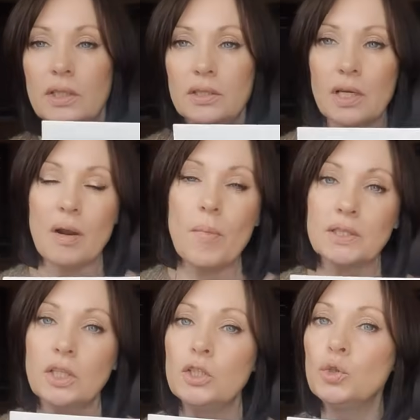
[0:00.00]
это
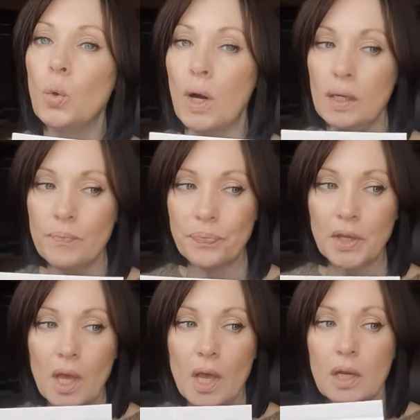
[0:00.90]
аромат Литуаль,
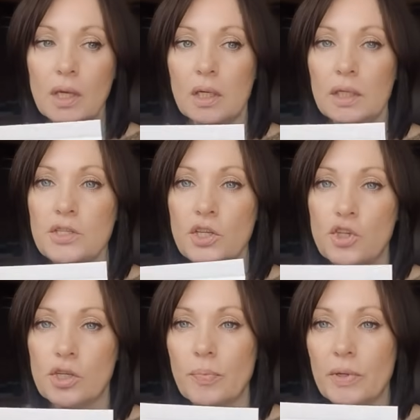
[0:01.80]

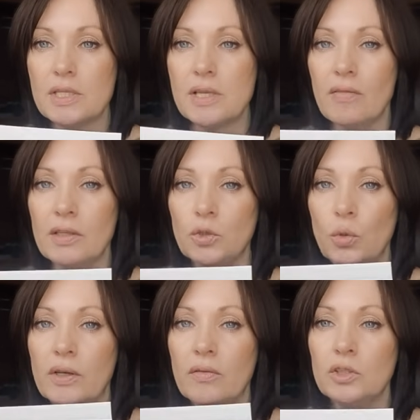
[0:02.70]
линейка представлена
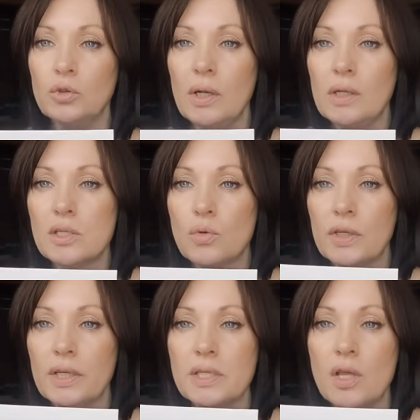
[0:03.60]
только в Литуаль,
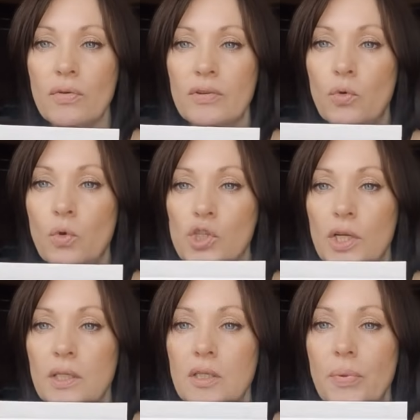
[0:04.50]
насколько я знаю, в Ривгоше
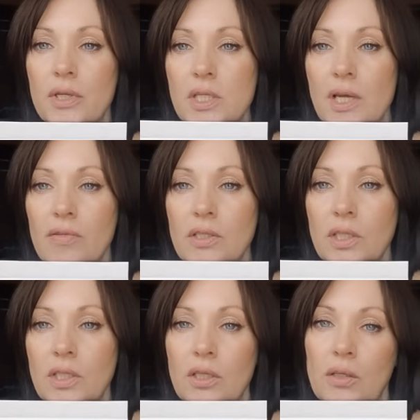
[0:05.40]
она не
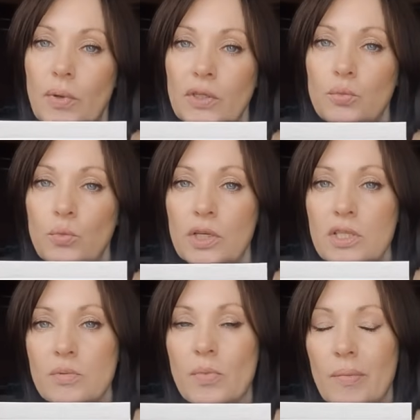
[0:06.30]
представлена, и поэтому я
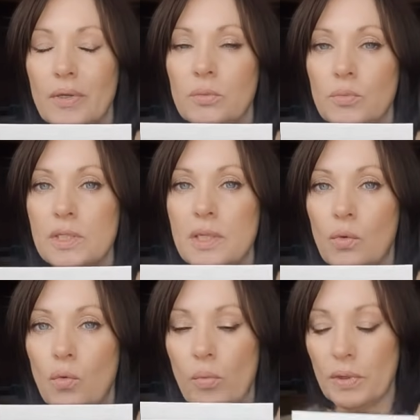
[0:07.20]
с этим ароматом не
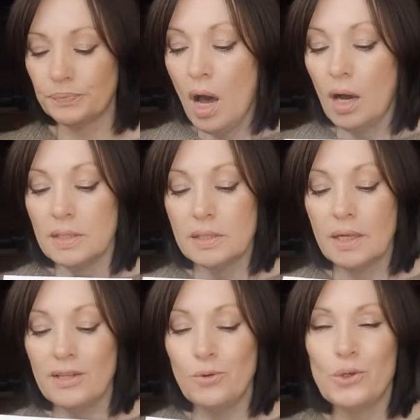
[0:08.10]
знакома.
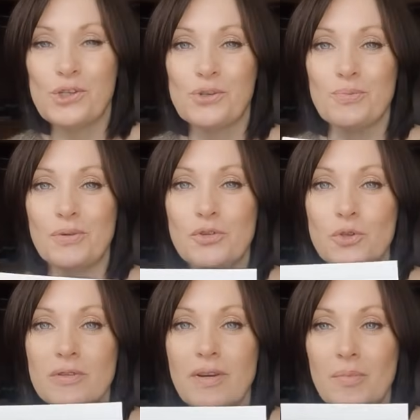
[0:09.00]
Остальное же мы все
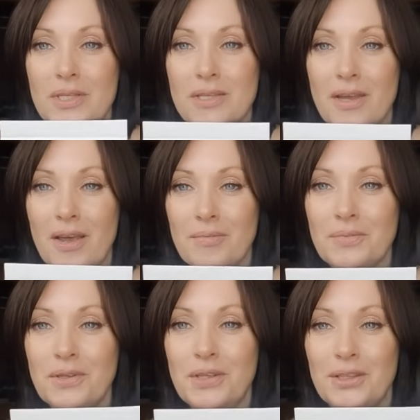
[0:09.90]
с вами
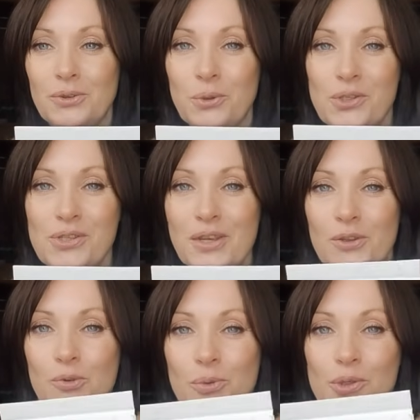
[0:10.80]
знаем, я точно, я
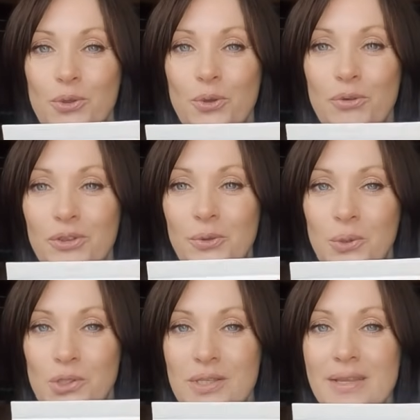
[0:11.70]
думаю, что и вы
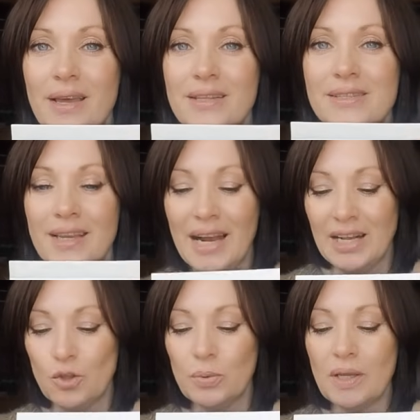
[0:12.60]
тоже знаете,
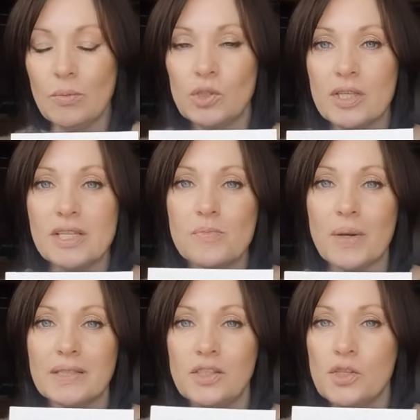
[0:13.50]
ну, потому что здесь
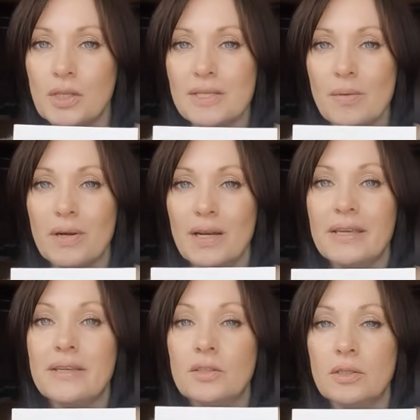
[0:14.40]
практически собрали
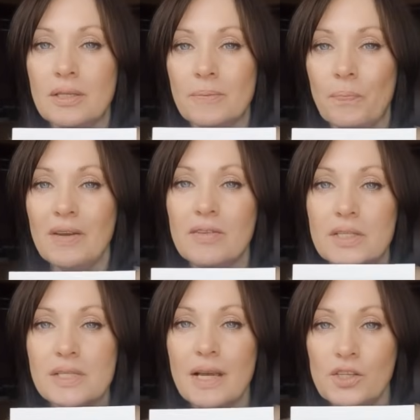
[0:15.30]
хиты.
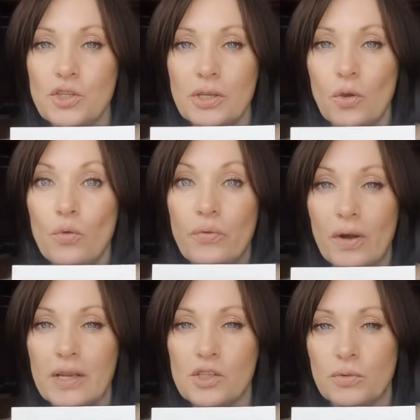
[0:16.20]
Versace
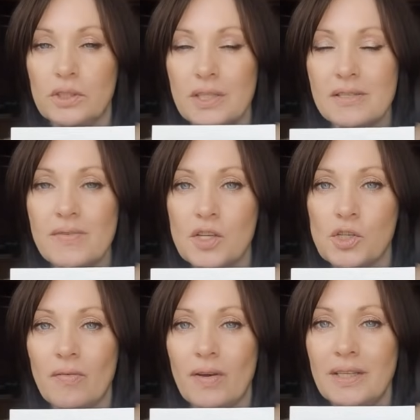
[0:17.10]
Fresh, э, вот эта
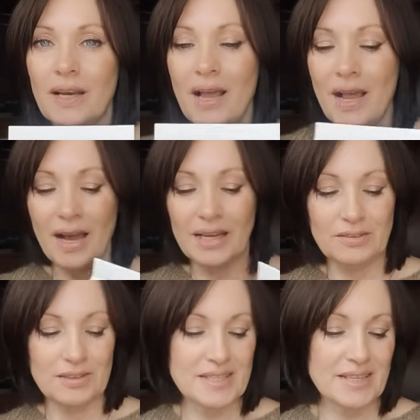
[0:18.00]
свежая вода
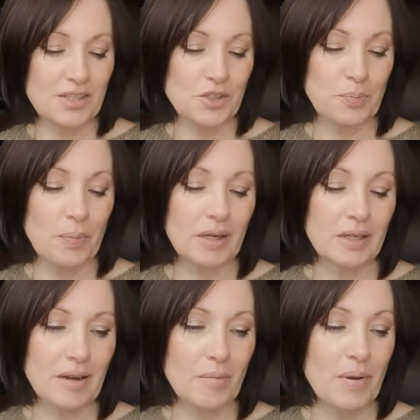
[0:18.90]
от Versace по
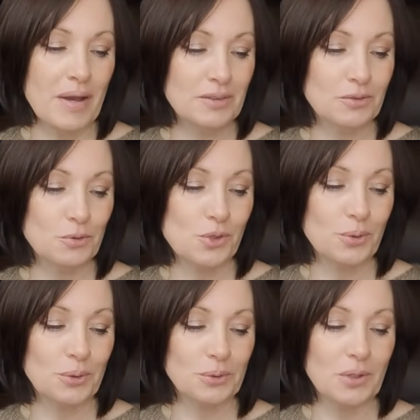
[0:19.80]
Карабан, ну,
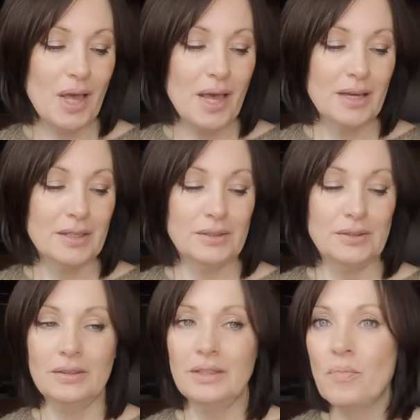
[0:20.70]
что тут...
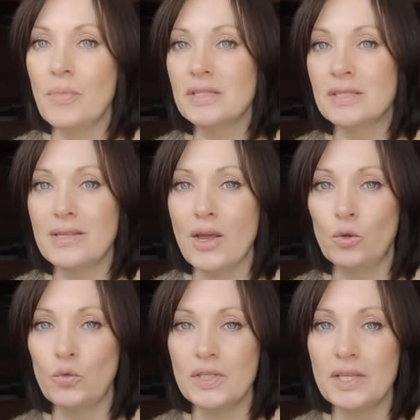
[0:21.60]
Э, Эрмес
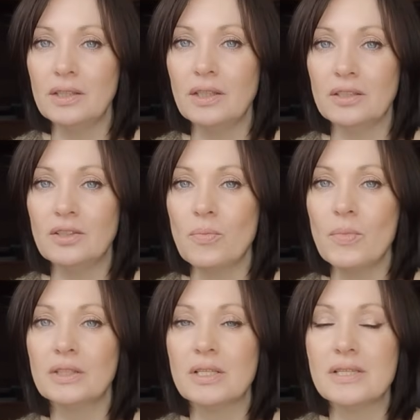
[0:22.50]
знают все,
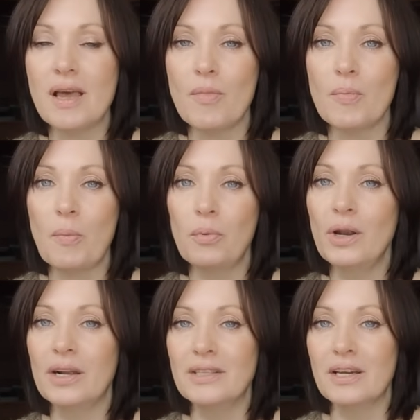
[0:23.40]
Тердерме – это самый
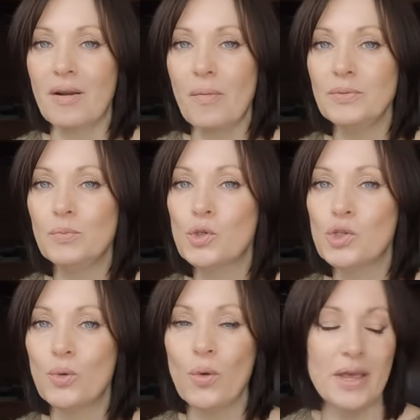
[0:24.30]
популярный аромат
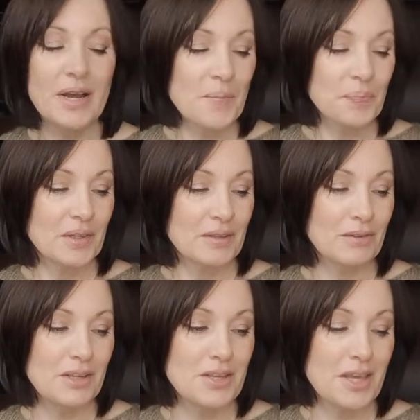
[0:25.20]
мужской э, в
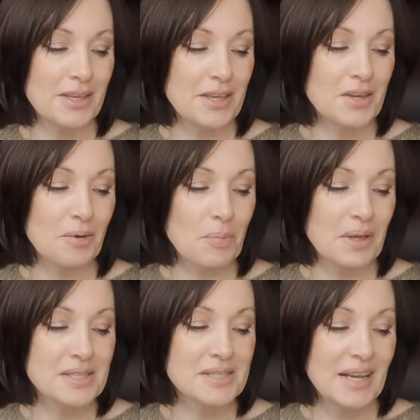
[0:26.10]
линейке
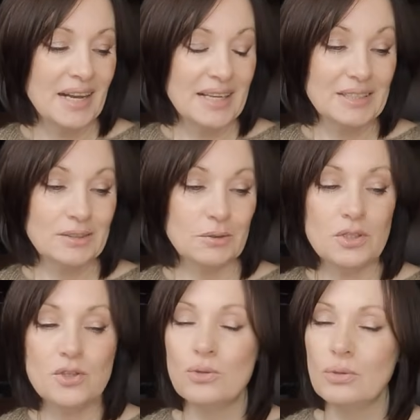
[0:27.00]
Эрмес –
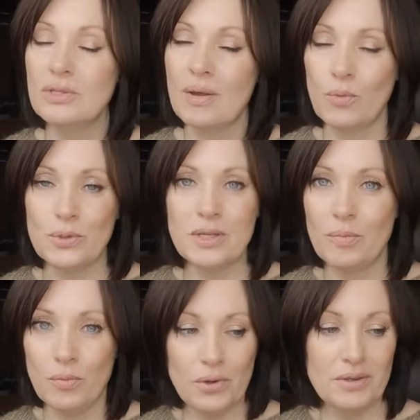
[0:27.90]
Кинзо, само
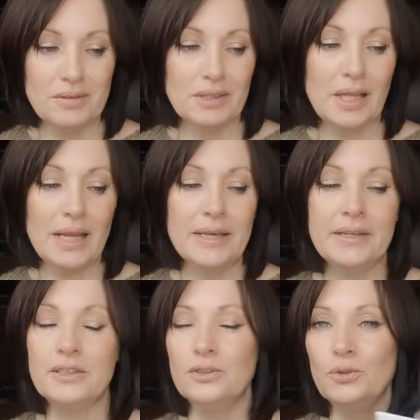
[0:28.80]
собой,
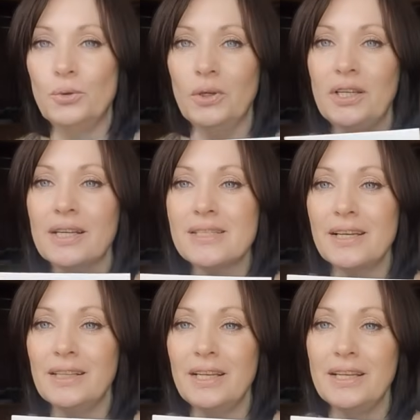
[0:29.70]
Лалик, ну и
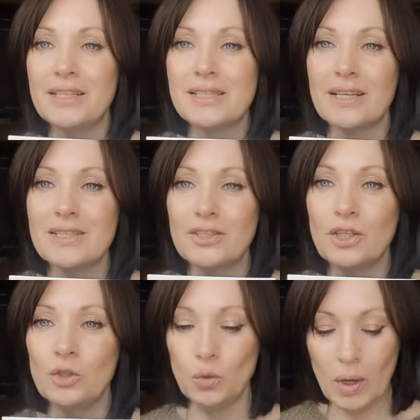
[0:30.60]
хотя Лалик, кстати, это
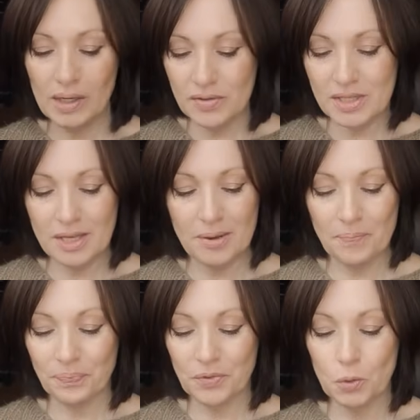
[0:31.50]
литуалевский
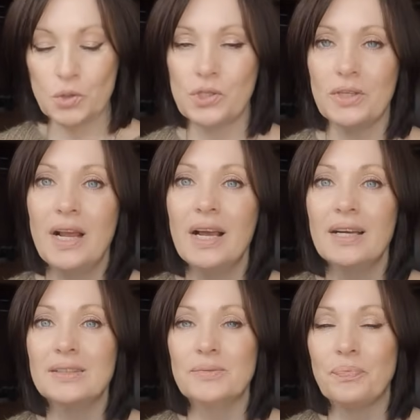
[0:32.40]
тоже,
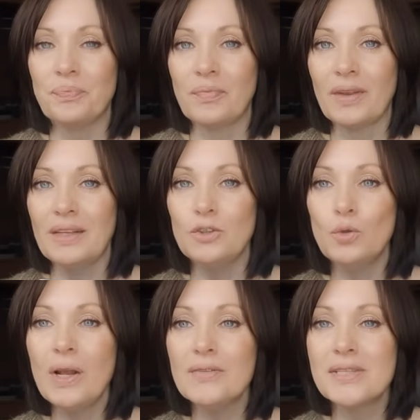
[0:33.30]

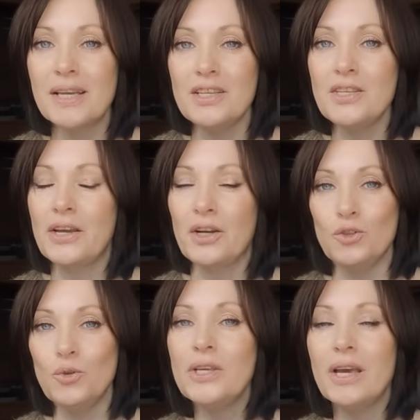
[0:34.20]
литуалевская линейка,
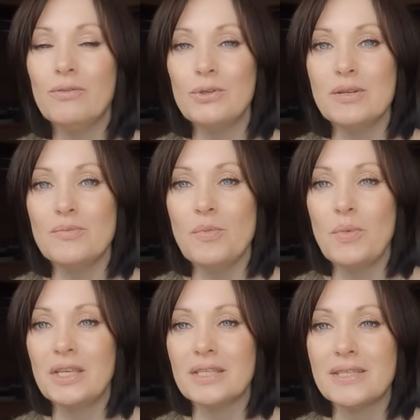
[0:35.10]
но я его, тем не
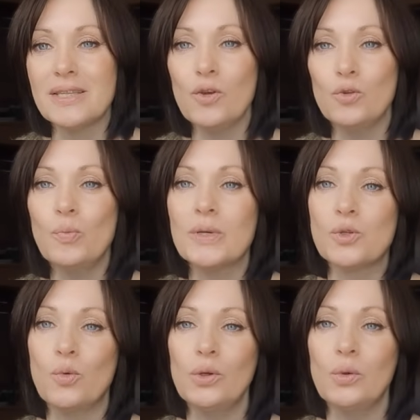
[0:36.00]
менее, знаю, ну,
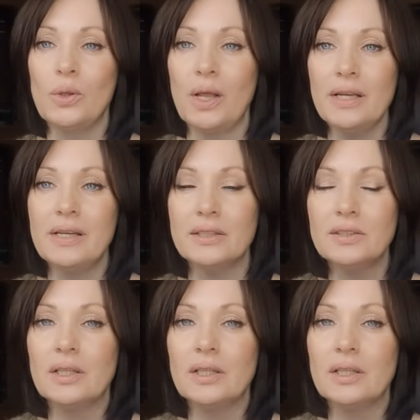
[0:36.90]
поскольку Лалик – это